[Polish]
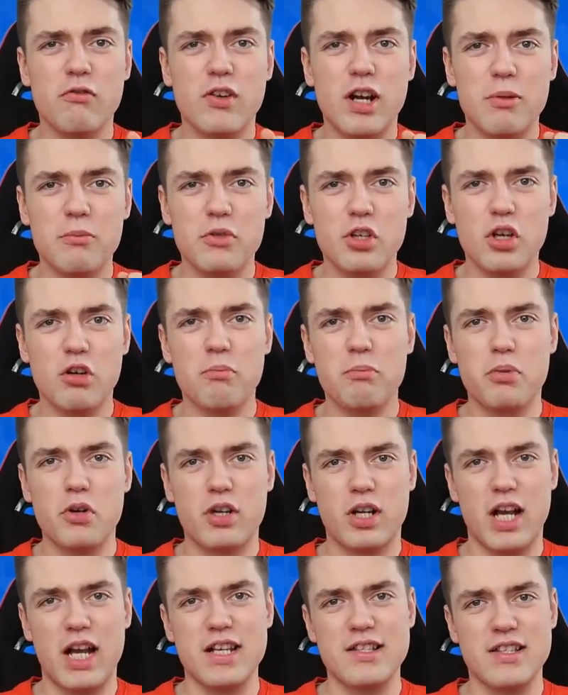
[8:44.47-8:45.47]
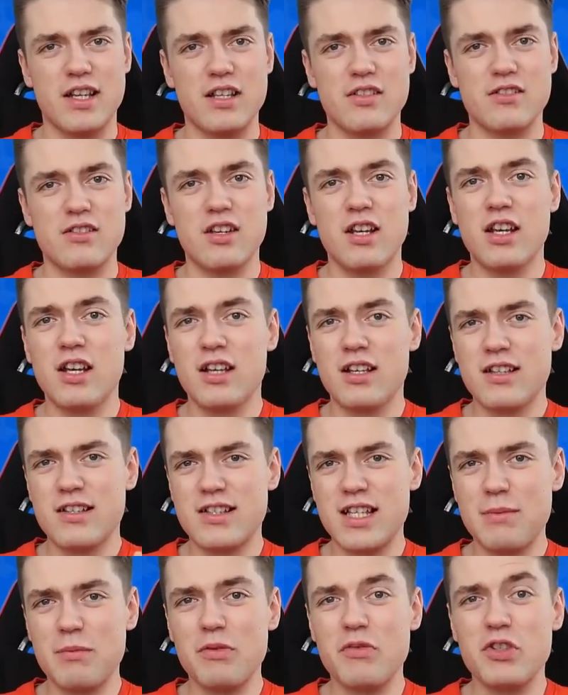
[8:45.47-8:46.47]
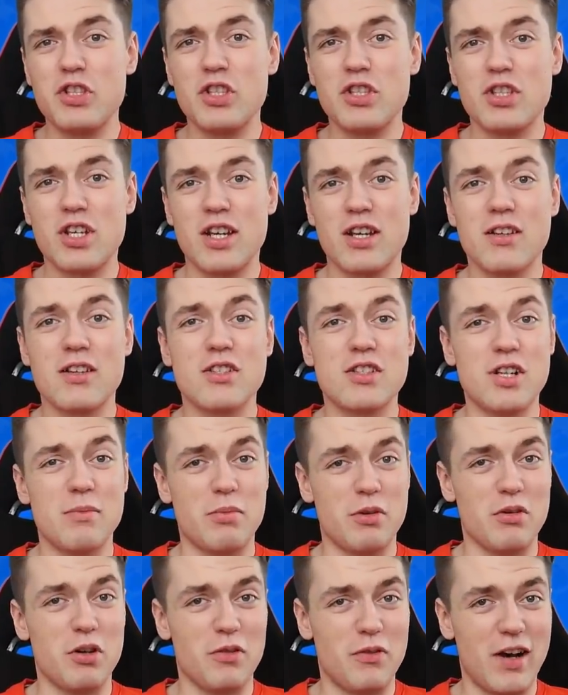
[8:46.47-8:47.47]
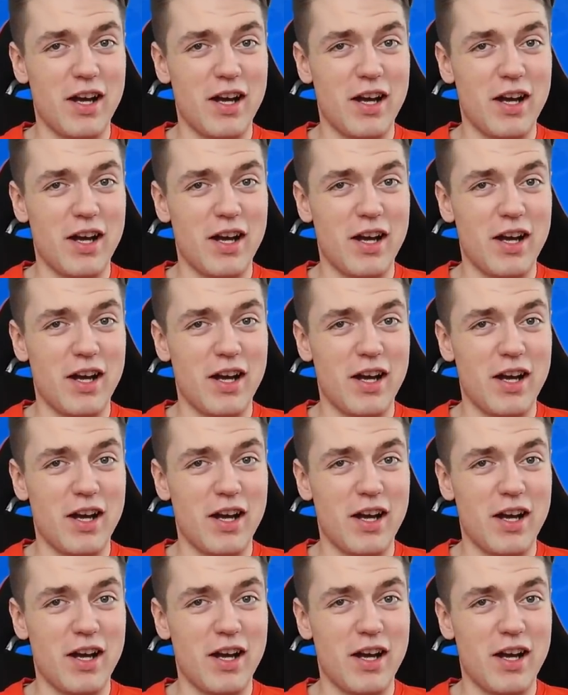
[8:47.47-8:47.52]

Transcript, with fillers: wam ją pokazać. Sami widzicie, że było